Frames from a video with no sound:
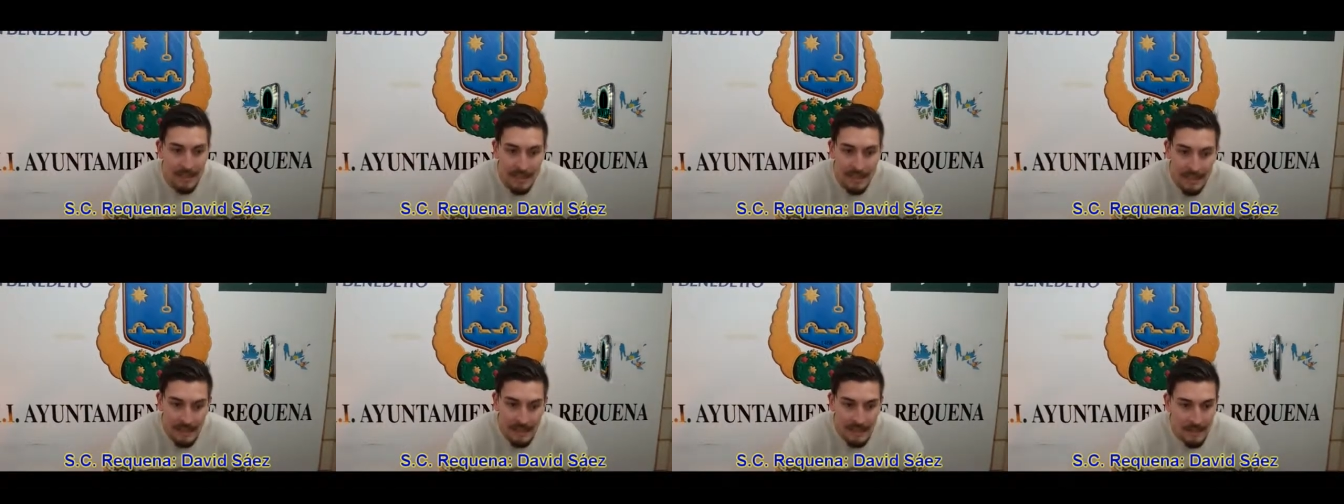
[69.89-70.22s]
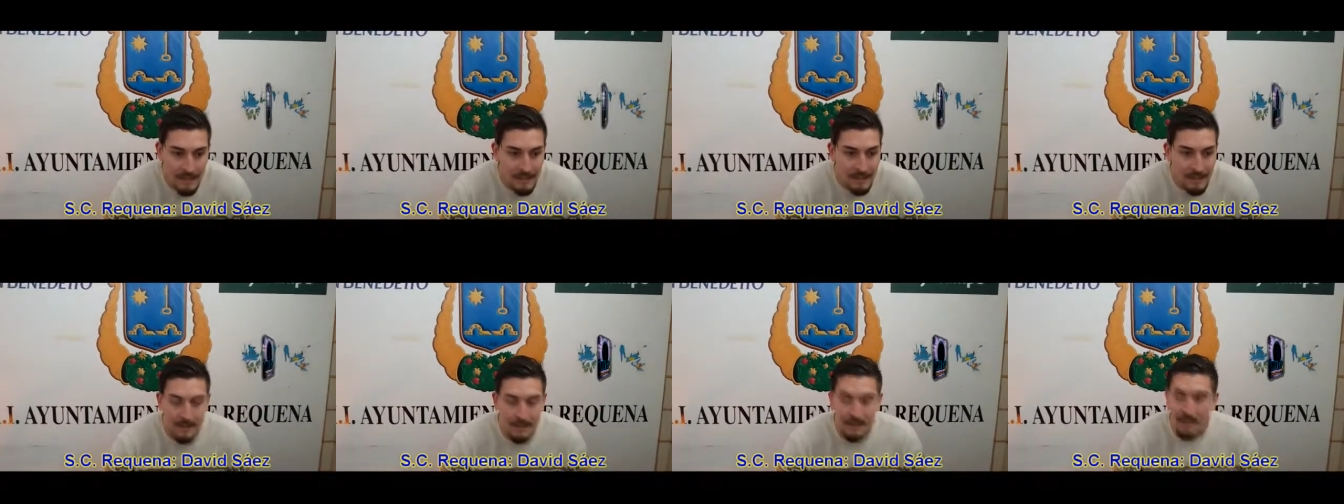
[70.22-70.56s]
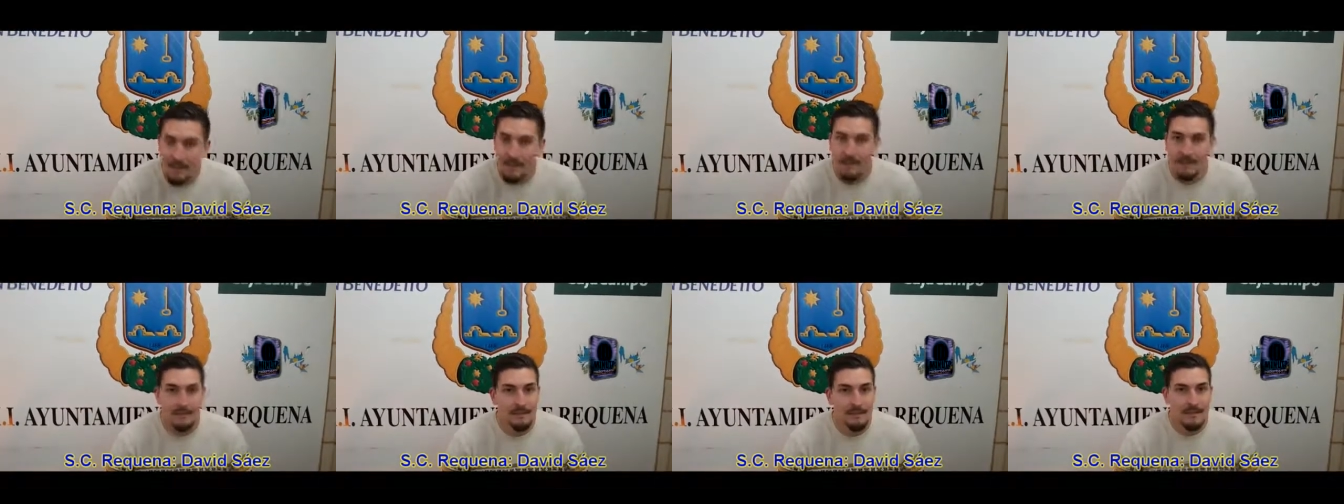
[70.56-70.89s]
y
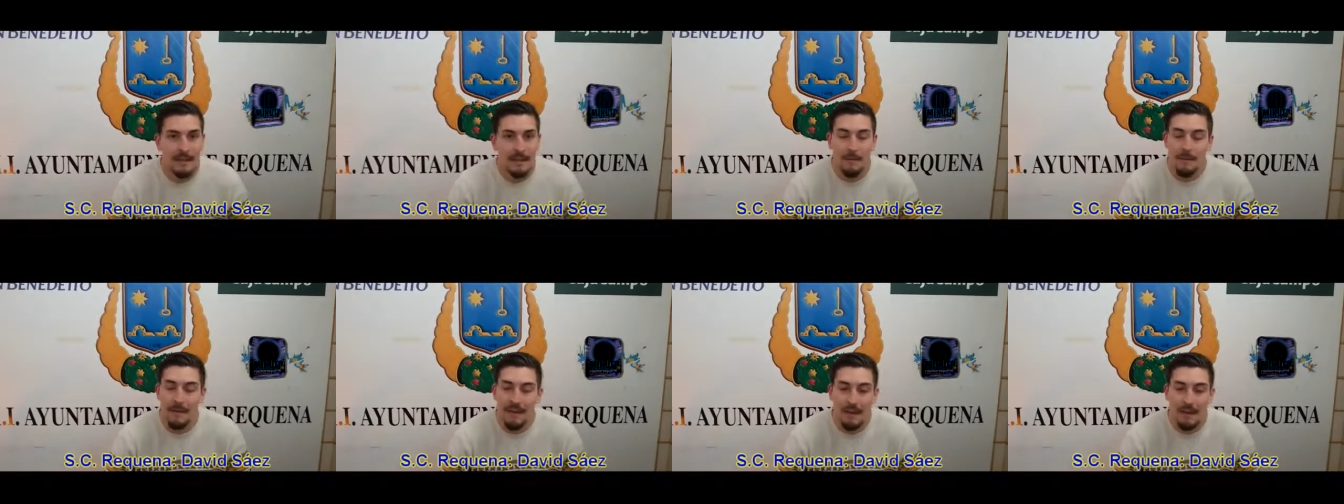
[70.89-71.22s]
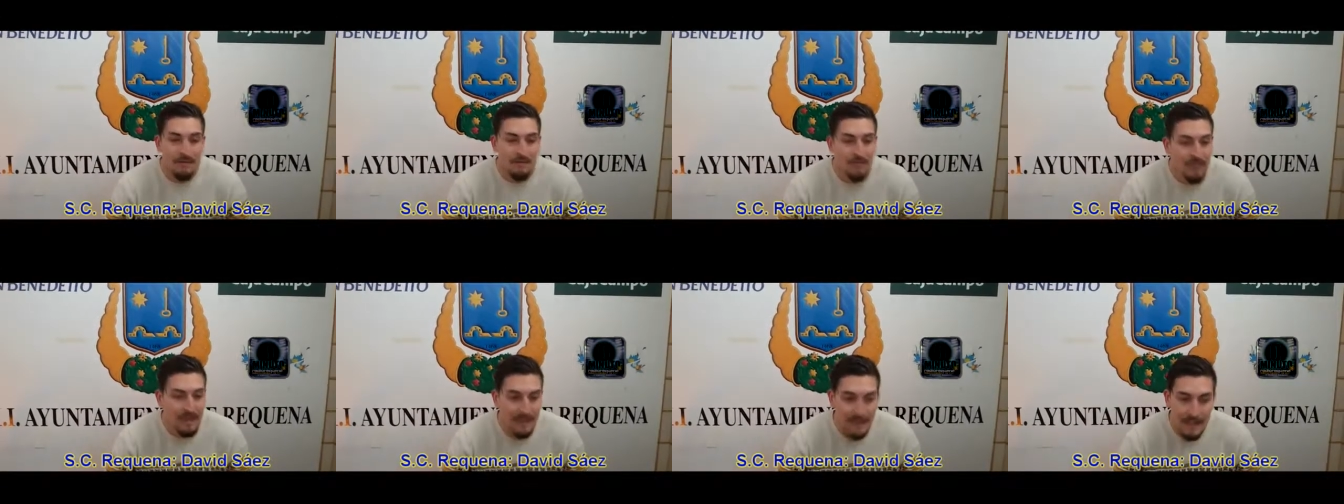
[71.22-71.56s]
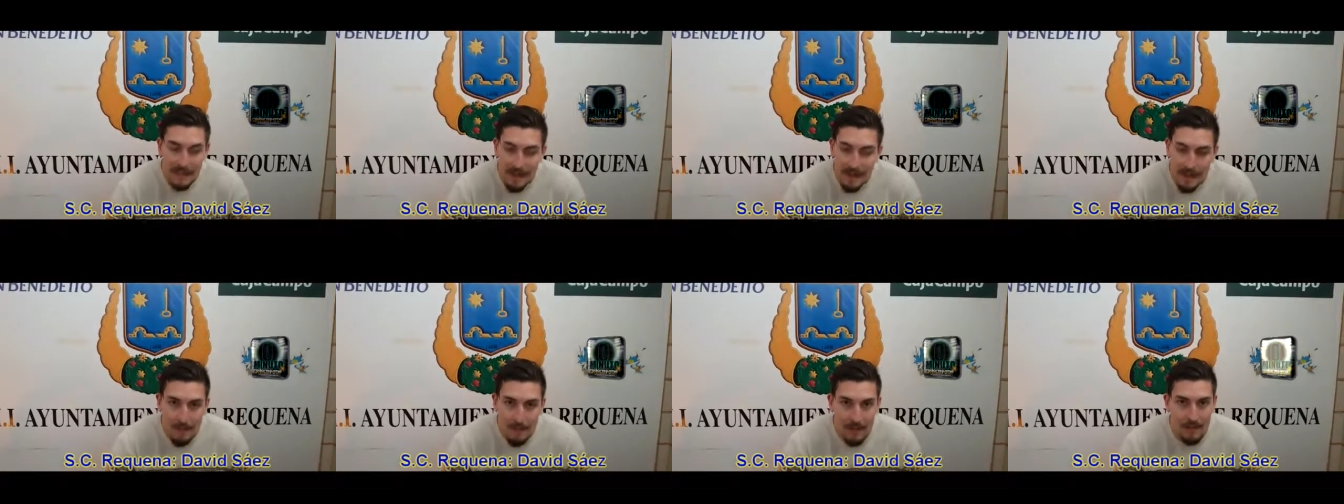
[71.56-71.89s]
nada, le he pegado
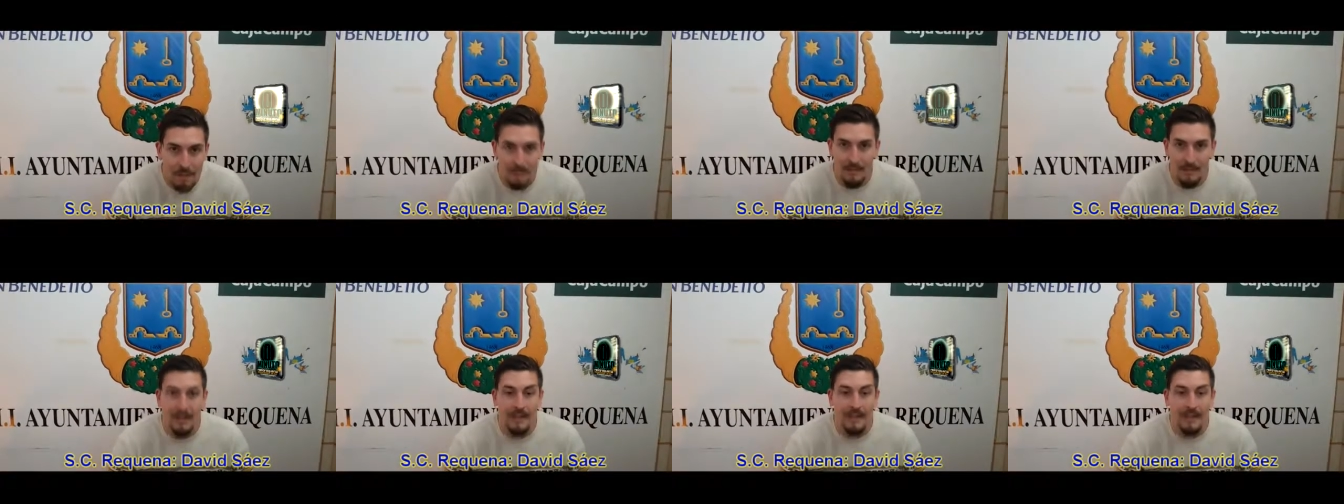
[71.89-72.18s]
fatal al balón.